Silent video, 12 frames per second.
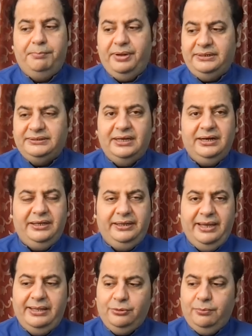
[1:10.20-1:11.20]
पर सर
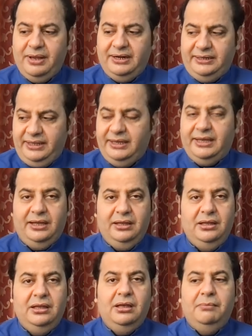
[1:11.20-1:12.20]
ये तो बात ठीक है
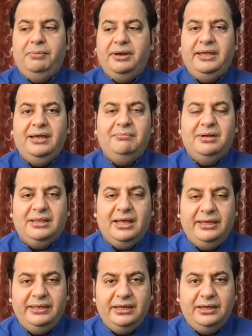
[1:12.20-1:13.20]
पर ये
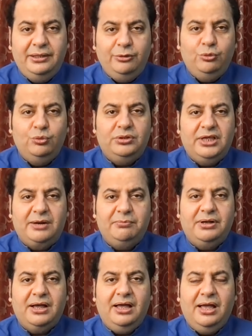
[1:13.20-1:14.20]
बताइए हिंदू
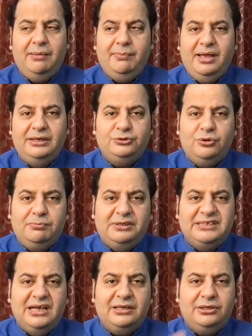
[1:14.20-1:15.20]
धर्म का आभास और
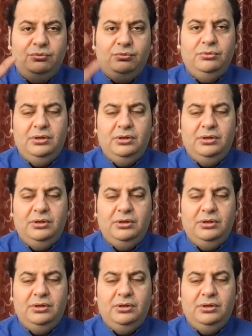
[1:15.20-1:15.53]
मजाक क्यों